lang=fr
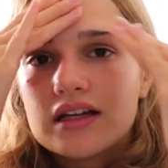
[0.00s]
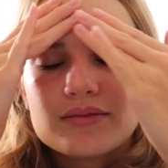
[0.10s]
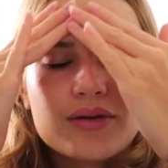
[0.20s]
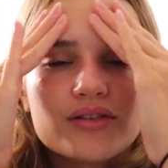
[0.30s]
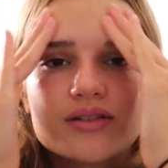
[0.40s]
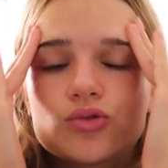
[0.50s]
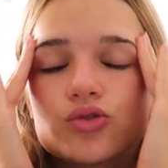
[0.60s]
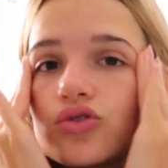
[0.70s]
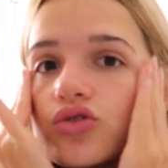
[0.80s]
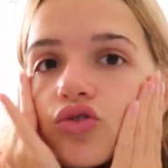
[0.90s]
bah en fait je me
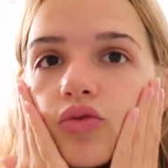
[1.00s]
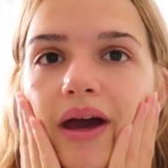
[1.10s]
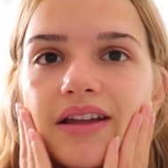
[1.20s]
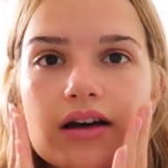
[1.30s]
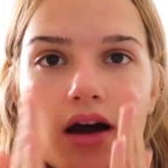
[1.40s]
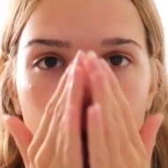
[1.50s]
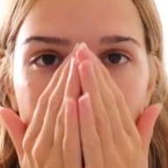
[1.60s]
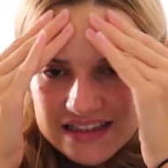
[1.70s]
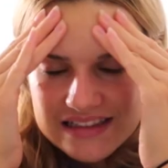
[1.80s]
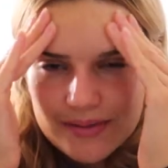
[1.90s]
couche super tard
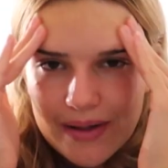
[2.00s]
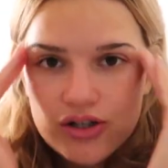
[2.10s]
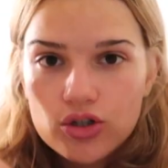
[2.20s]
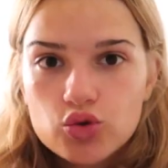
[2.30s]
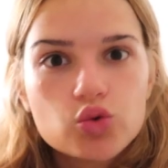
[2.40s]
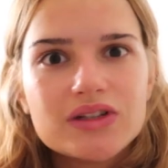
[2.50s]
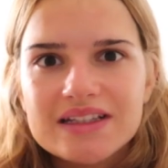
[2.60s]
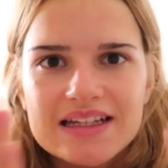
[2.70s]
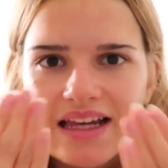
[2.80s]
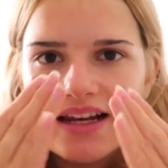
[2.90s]
les espagnols tout est
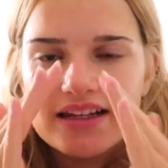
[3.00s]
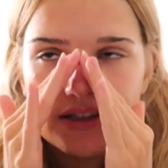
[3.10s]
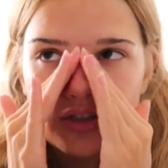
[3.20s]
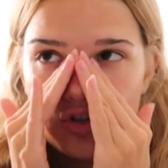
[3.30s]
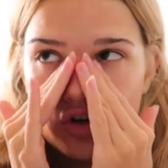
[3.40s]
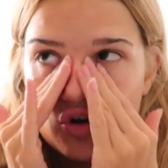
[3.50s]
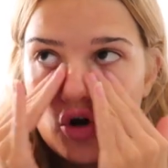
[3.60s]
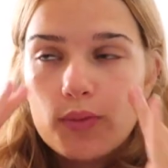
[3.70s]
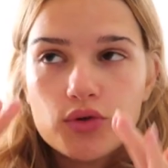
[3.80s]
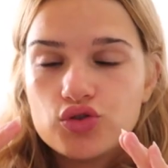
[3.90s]
décalé genre leur
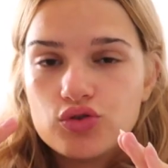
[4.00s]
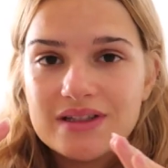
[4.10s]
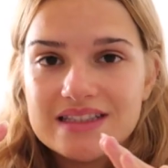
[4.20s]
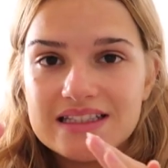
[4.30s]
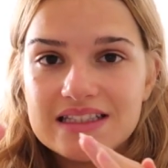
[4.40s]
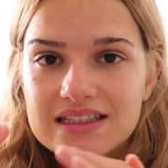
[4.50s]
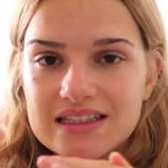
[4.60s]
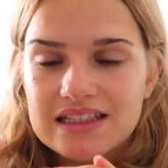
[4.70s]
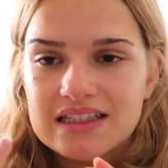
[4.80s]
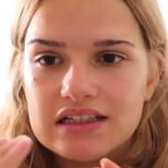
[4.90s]
pause du midi
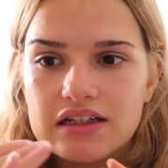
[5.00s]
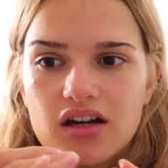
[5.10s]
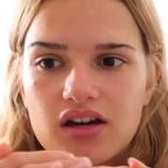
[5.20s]
c'est